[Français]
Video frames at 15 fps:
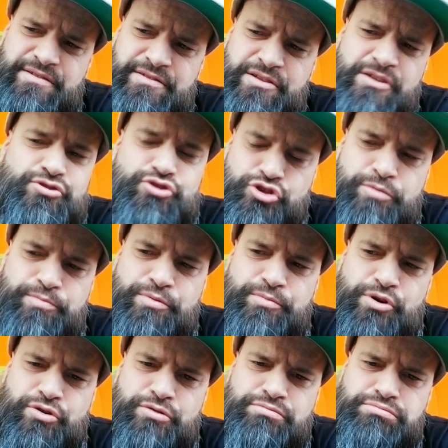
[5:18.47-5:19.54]
Non, tu chopes le
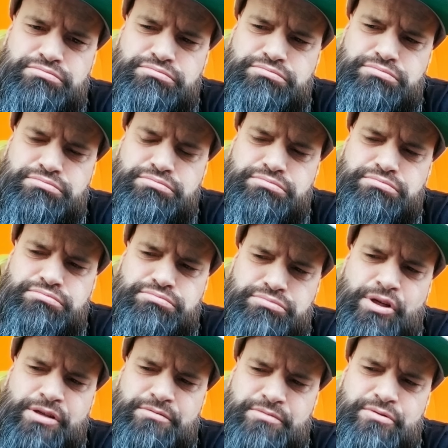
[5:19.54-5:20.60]
melon.
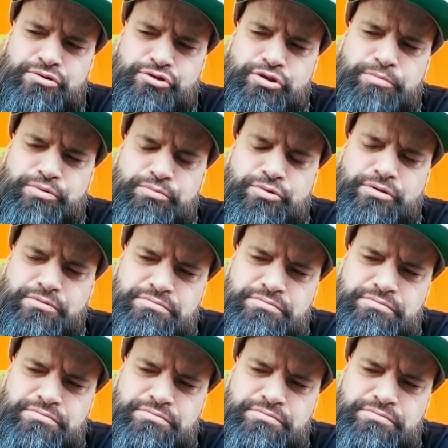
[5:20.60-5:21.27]
Ouais, tu chopes le melon.